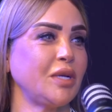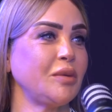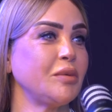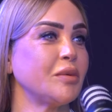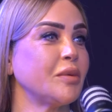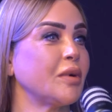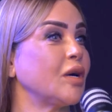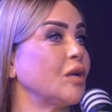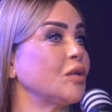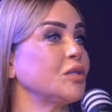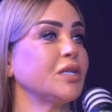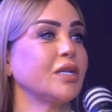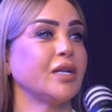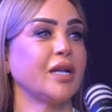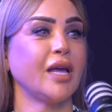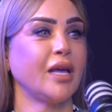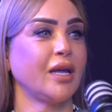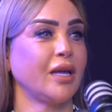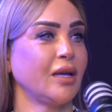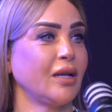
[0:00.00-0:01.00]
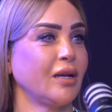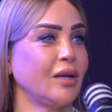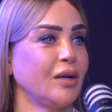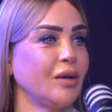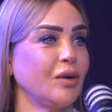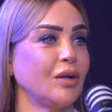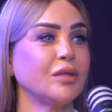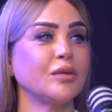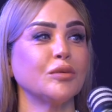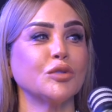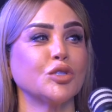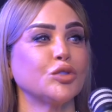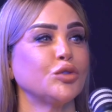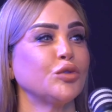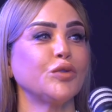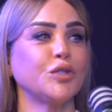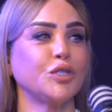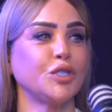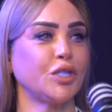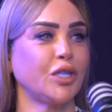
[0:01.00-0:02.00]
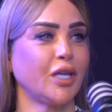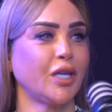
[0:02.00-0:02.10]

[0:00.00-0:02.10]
لي بيبقى خلاص النهايه لو انت مش هتشوف وشي